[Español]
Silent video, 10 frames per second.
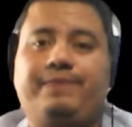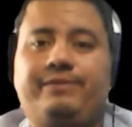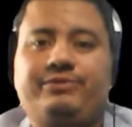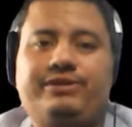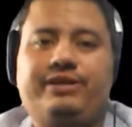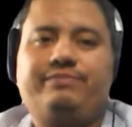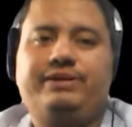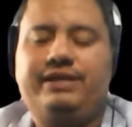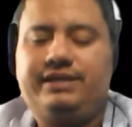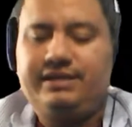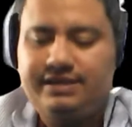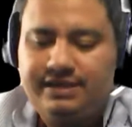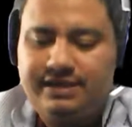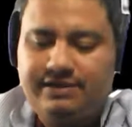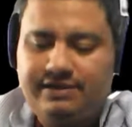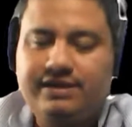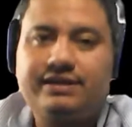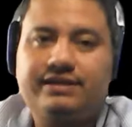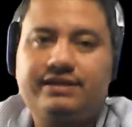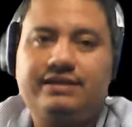Vamos a estar pendientes ahí en lo
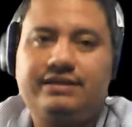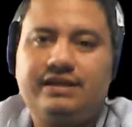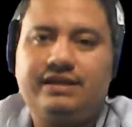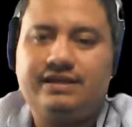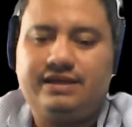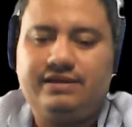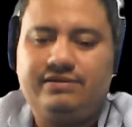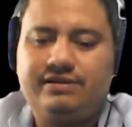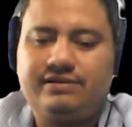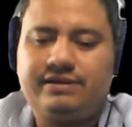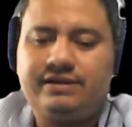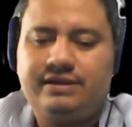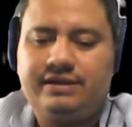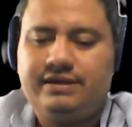que es el chat de Instagram